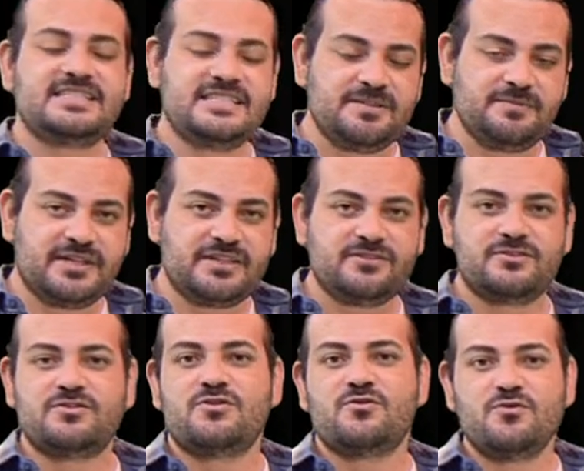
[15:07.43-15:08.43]
Sin
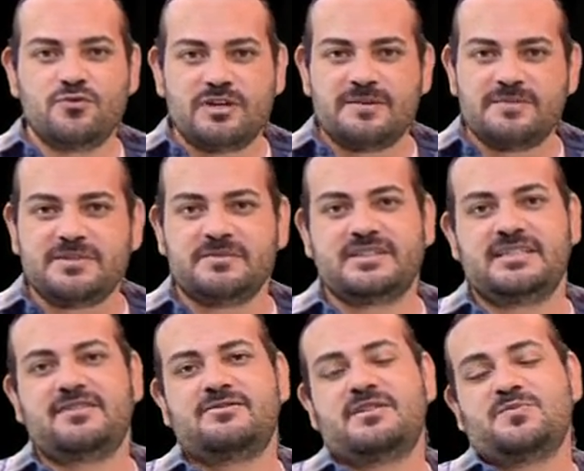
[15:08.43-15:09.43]
embargo, una
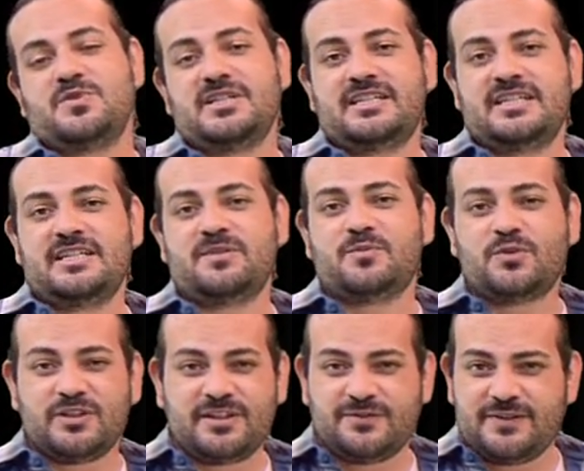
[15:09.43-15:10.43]
misma célula puede tener
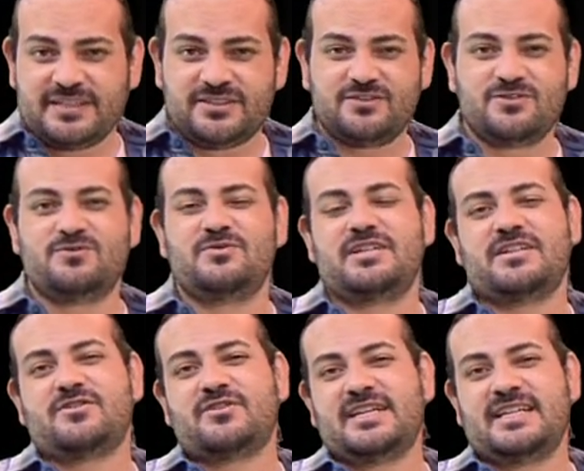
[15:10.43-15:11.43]
por defecto
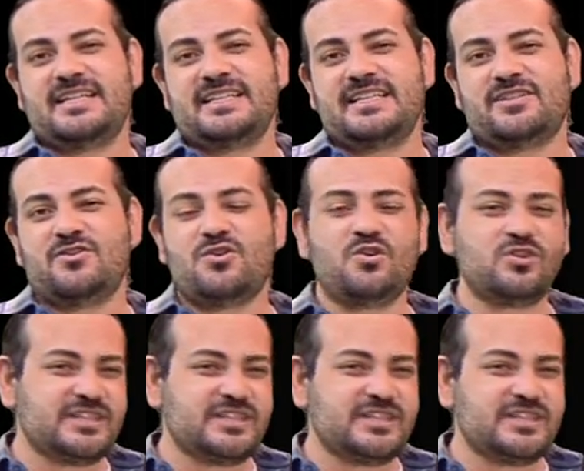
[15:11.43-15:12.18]
un error genético